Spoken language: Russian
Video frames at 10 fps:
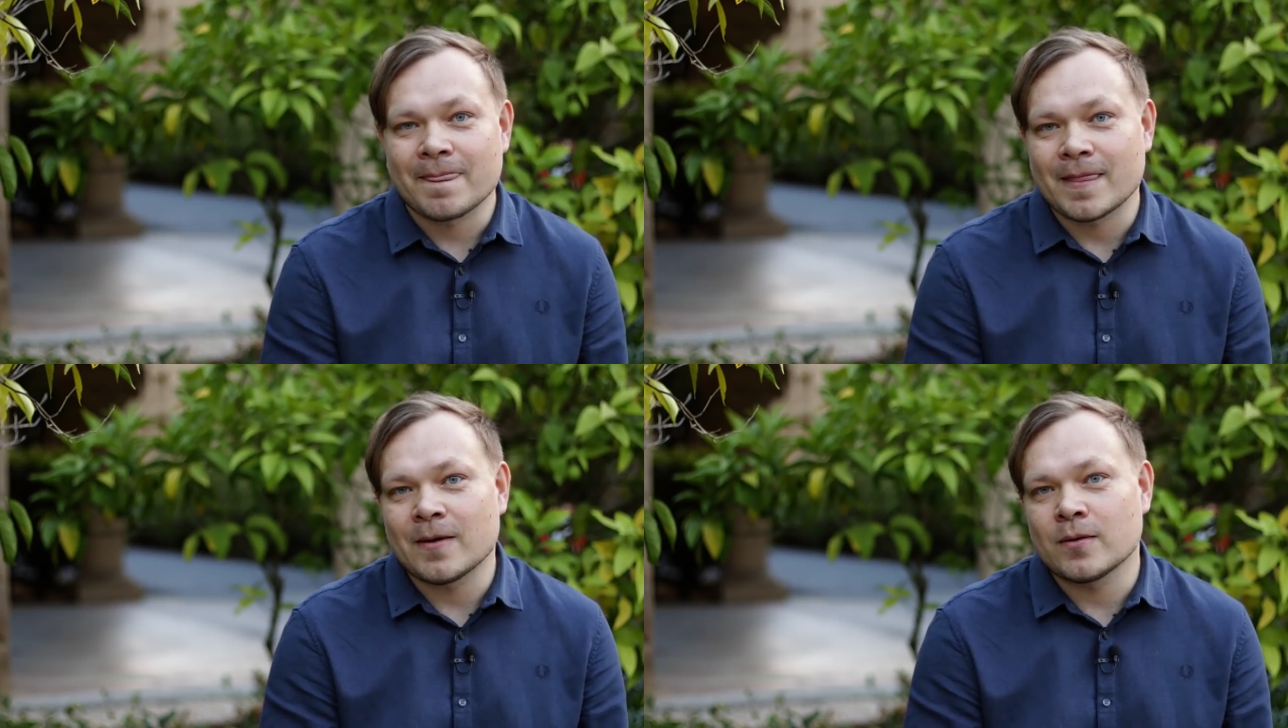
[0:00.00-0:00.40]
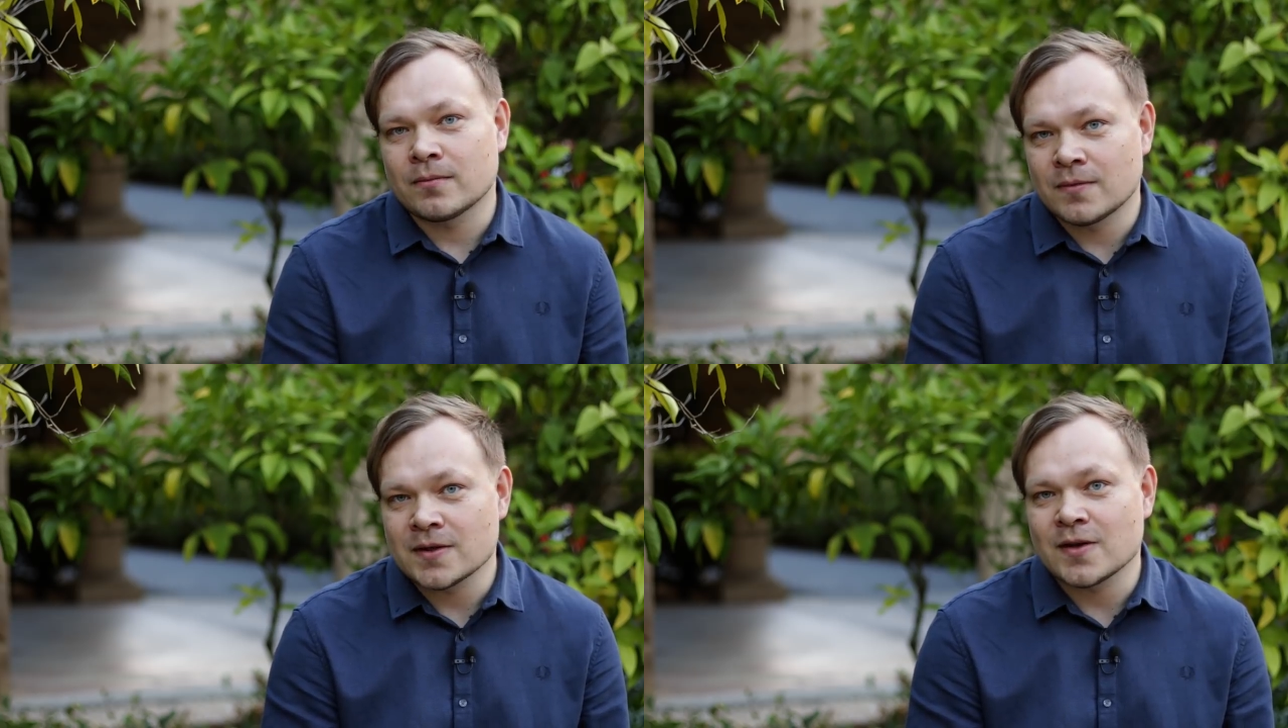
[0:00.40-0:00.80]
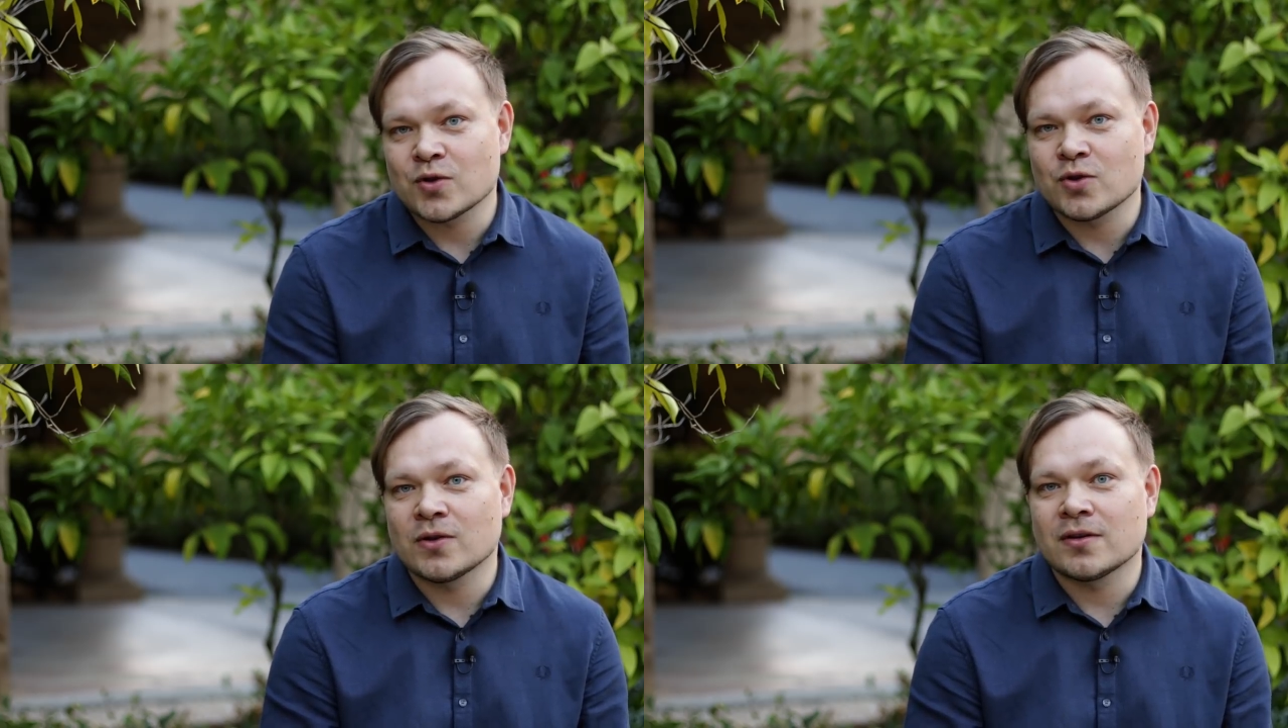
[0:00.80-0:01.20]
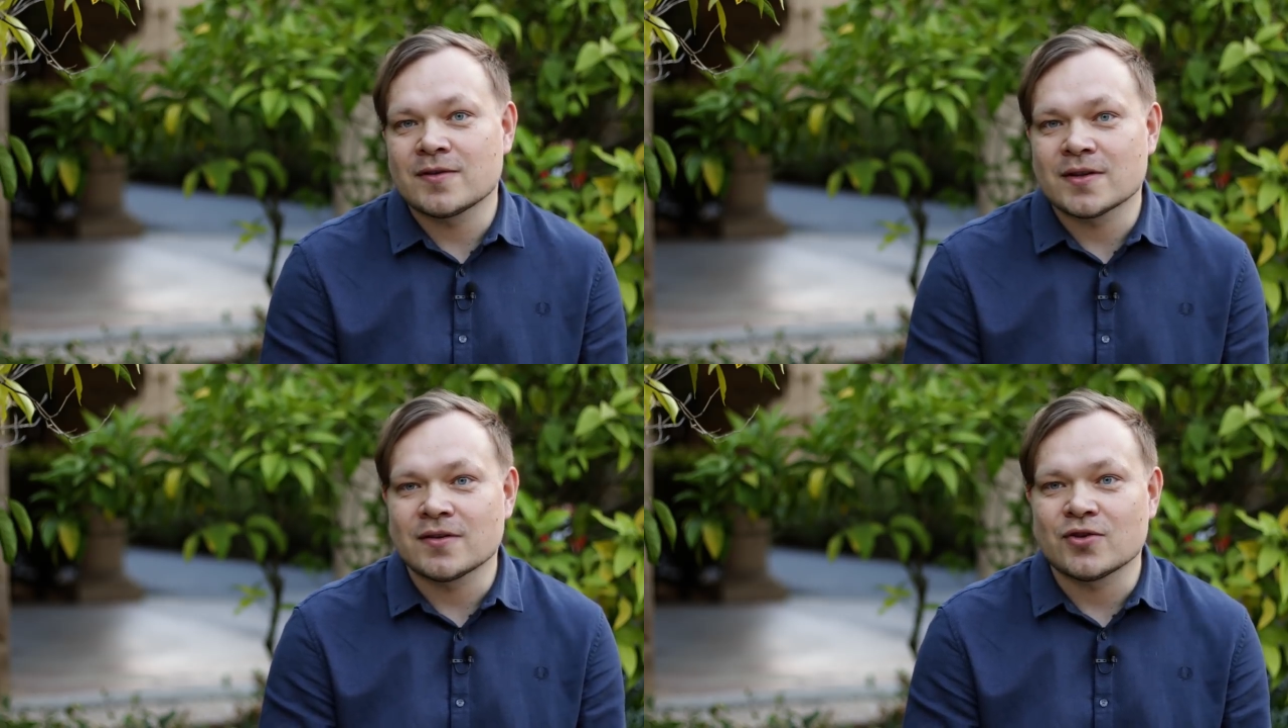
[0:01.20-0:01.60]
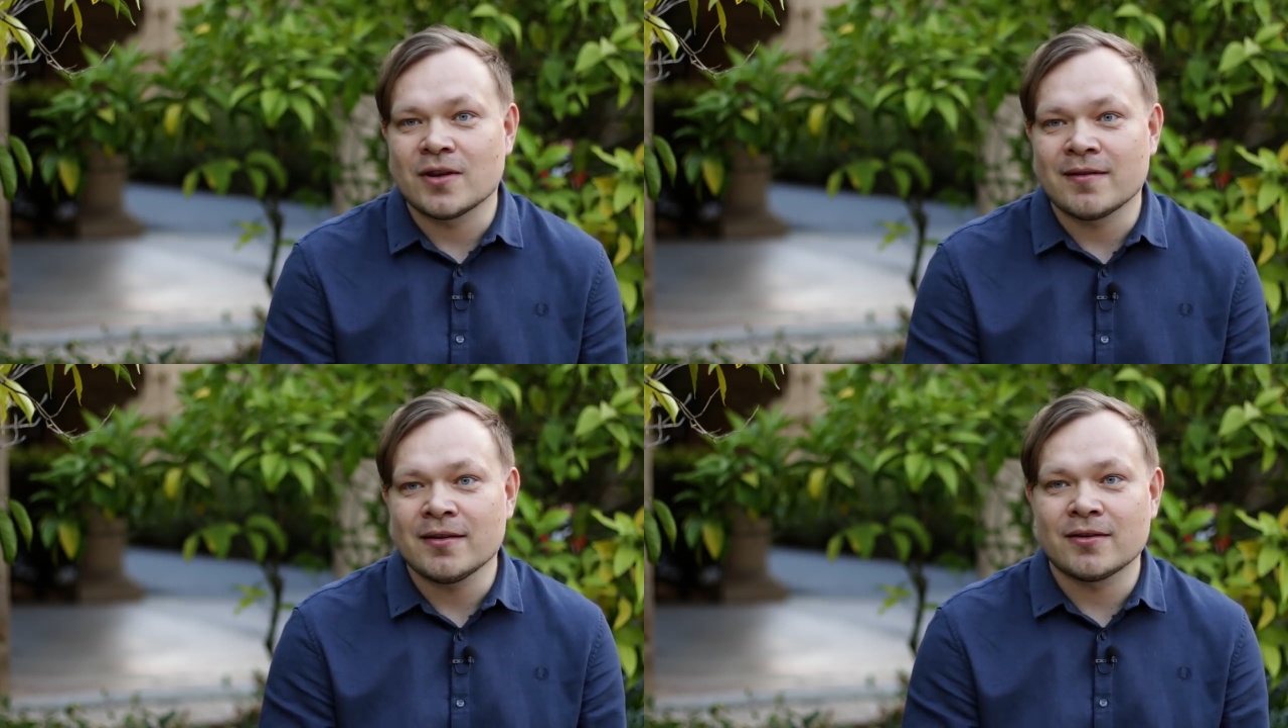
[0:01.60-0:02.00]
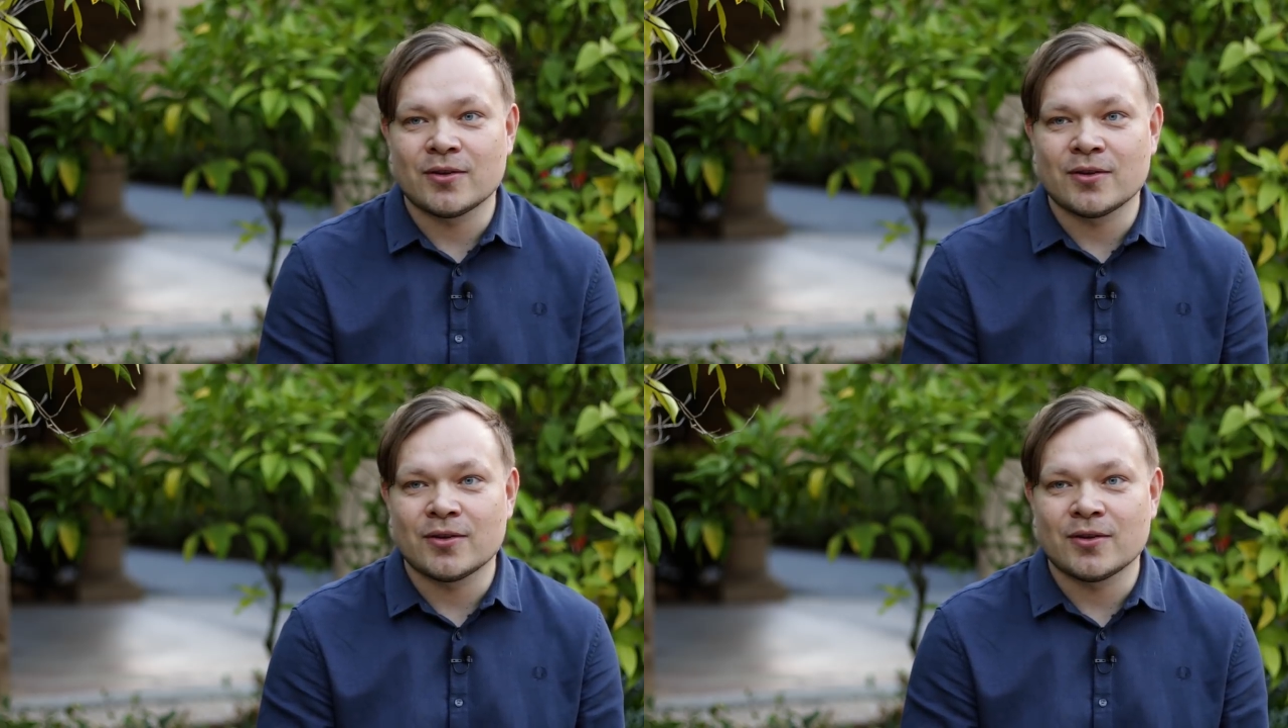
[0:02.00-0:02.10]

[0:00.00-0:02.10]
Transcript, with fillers: достаточно известный человек,